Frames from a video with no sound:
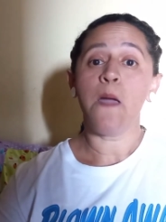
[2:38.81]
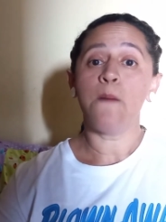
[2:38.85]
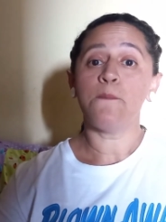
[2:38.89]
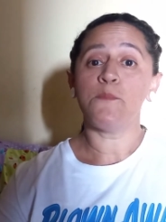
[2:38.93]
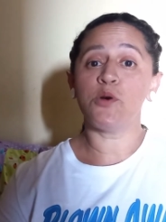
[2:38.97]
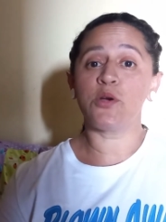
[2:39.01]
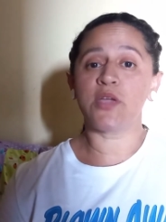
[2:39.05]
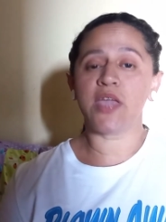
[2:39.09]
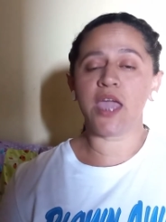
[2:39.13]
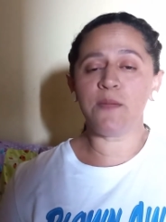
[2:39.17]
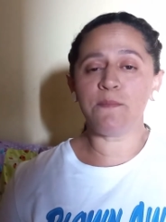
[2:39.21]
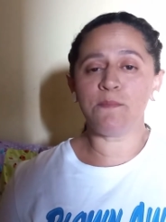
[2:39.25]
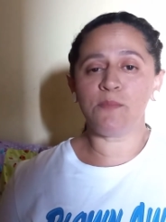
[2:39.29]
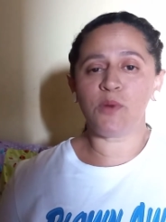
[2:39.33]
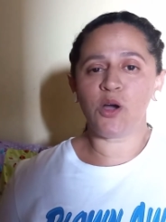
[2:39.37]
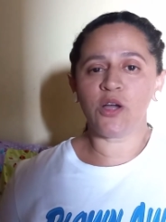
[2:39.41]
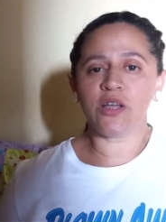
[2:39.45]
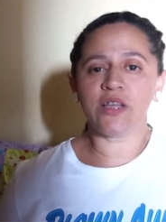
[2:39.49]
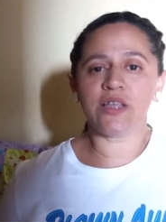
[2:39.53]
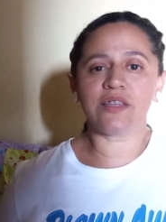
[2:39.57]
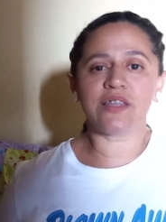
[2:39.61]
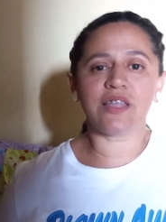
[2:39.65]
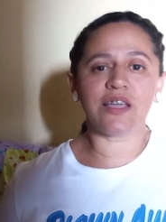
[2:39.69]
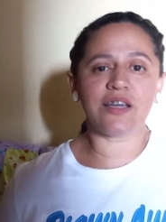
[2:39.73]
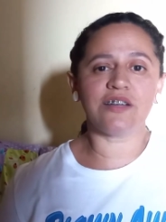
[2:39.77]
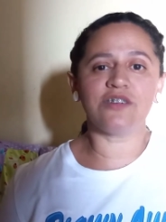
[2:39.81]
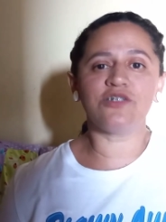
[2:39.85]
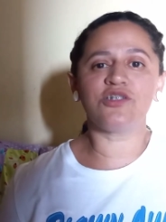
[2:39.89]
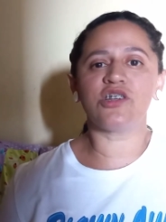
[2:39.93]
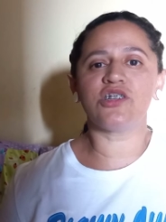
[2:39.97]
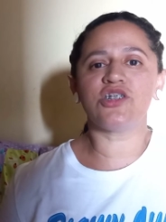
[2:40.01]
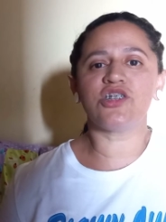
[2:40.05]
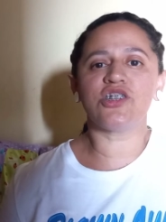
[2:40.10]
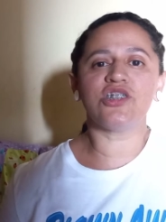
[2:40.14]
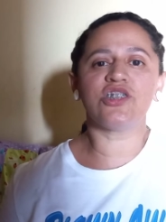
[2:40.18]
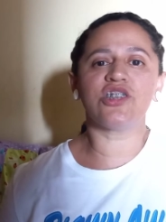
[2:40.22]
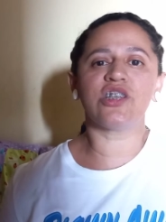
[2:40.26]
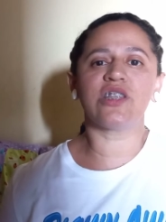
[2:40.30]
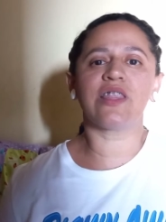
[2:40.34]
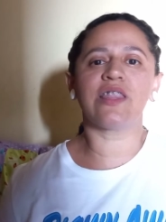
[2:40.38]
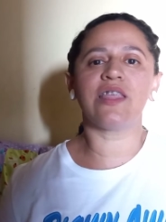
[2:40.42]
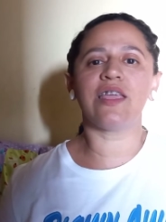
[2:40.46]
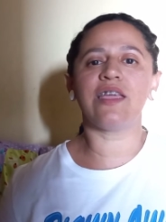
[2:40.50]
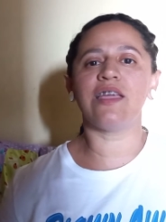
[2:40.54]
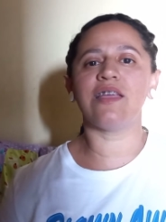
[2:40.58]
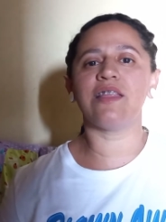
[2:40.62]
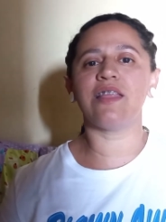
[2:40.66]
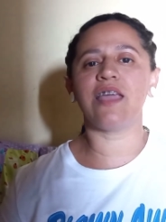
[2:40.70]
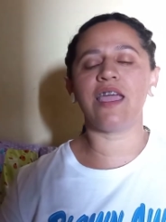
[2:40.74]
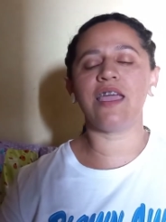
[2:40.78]
porque é importante a gente
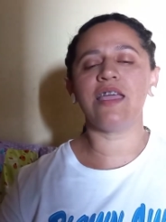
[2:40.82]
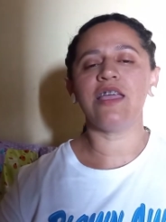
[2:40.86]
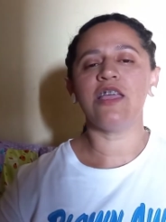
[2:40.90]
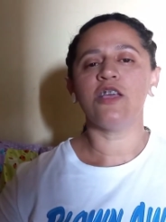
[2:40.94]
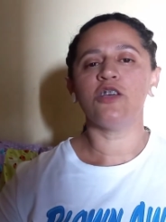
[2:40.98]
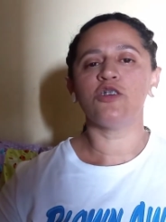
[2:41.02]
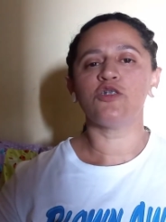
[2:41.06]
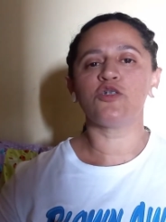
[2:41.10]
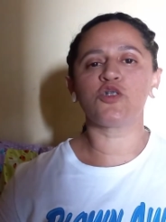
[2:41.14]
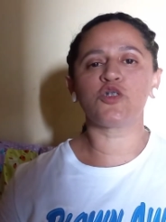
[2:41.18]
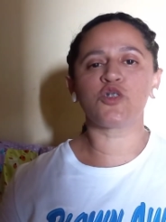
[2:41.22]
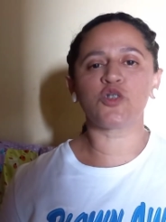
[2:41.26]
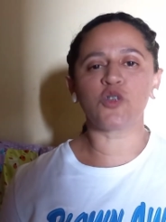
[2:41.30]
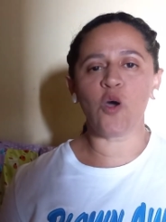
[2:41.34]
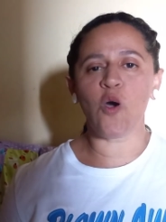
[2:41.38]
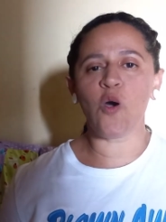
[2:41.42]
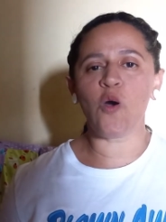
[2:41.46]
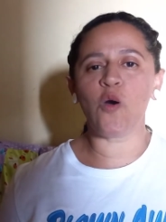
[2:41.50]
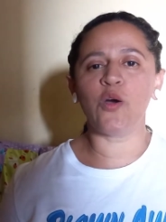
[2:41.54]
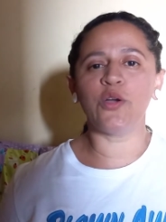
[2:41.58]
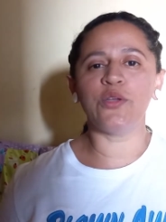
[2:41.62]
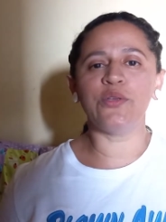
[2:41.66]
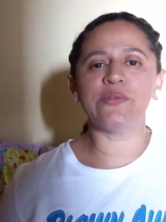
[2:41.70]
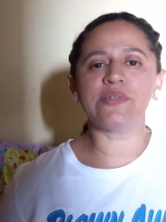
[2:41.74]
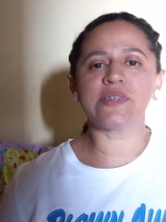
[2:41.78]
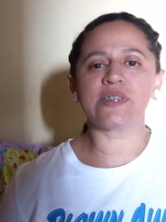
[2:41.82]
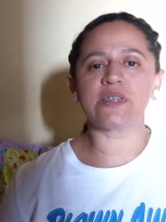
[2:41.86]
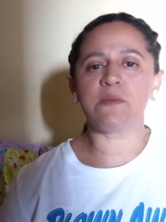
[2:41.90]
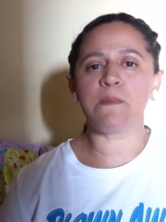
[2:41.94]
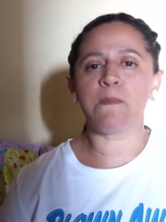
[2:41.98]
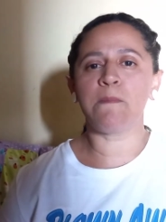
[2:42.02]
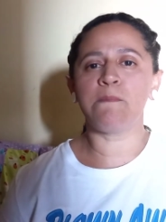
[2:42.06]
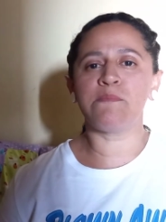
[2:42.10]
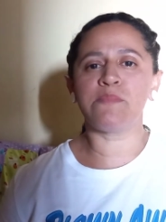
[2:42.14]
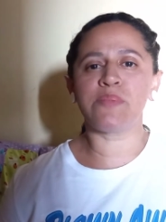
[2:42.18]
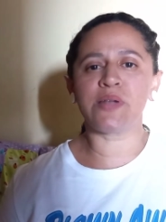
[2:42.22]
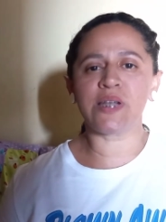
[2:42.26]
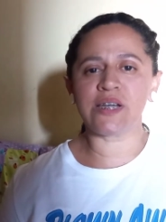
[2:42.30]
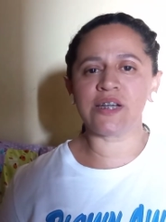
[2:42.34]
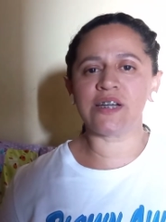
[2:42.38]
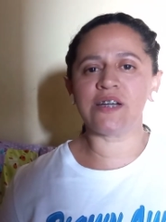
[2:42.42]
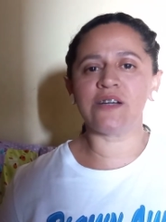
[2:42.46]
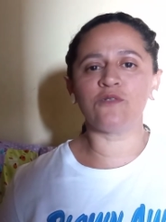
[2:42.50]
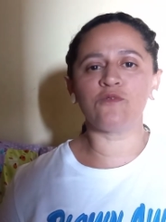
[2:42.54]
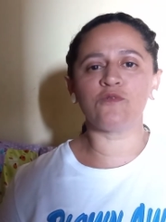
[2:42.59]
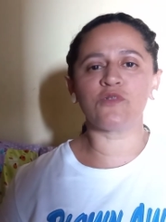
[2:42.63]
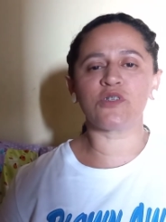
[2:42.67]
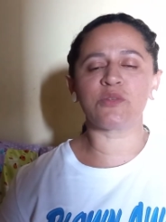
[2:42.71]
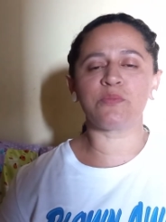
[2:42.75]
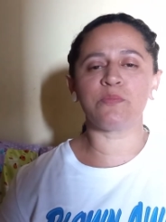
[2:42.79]
ter, né, sonhos,
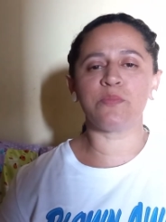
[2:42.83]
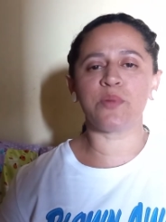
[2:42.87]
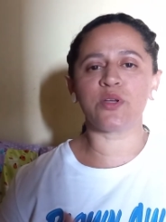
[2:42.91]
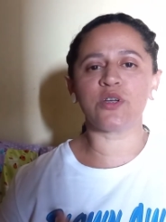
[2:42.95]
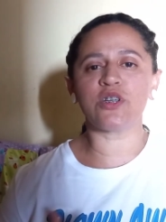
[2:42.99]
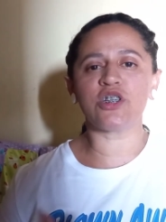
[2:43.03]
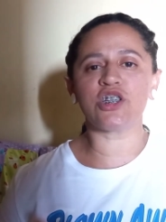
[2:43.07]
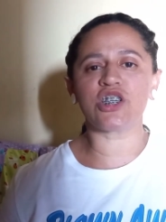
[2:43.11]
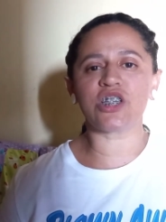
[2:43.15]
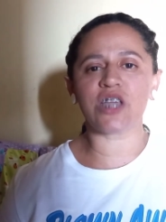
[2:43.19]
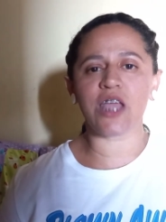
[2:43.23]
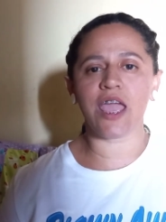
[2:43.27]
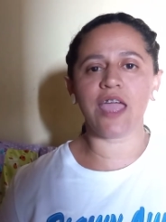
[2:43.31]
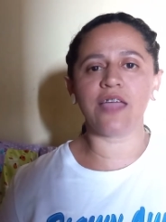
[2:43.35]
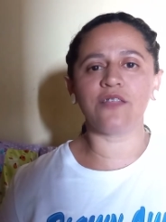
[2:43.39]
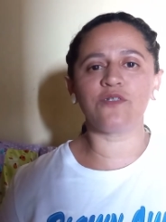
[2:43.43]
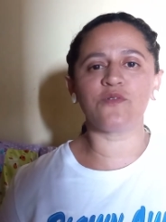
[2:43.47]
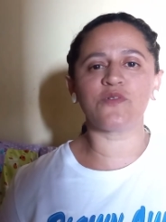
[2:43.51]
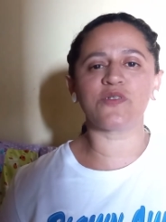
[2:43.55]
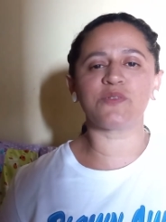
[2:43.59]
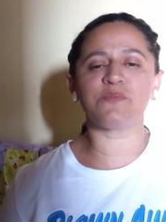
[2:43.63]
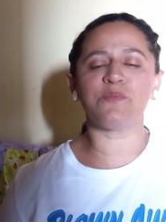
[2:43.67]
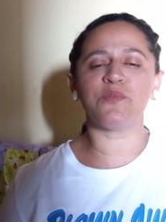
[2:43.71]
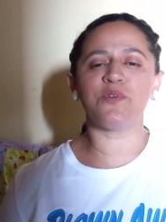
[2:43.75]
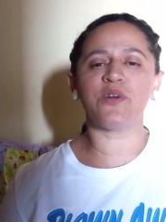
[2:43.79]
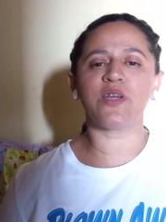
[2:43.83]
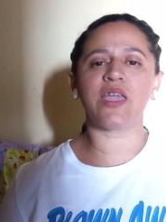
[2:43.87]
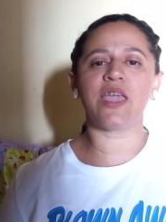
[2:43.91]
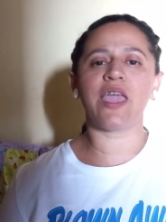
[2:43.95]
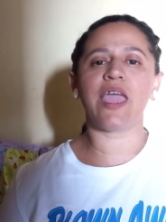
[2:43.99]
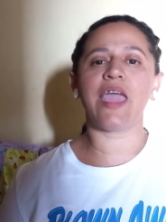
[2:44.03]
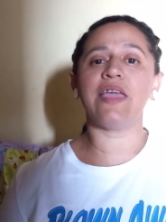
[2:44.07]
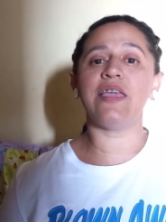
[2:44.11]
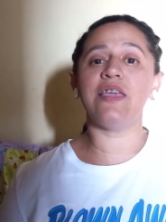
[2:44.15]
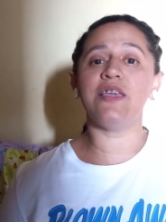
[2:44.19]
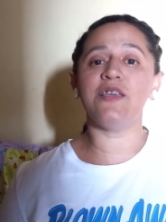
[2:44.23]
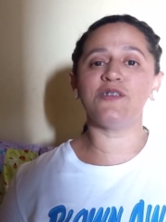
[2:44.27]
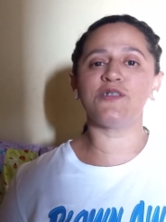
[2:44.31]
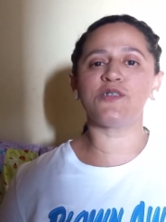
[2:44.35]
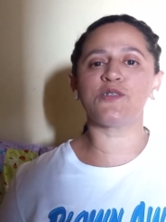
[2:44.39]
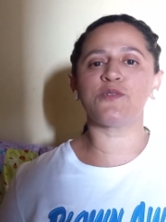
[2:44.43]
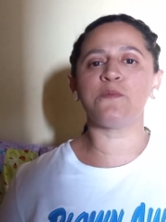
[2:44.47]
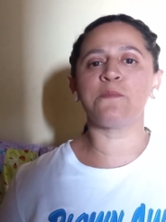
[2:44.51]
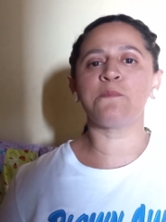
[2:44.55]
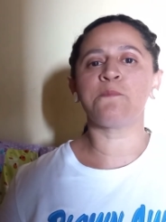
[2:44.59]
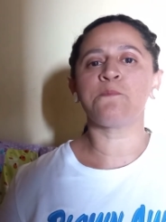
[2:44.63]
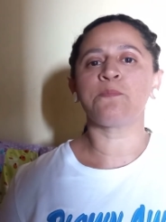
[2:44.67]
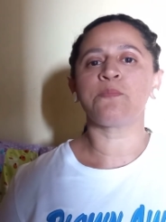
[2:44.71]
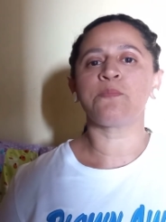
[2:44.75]
planos, projetos, porque é isso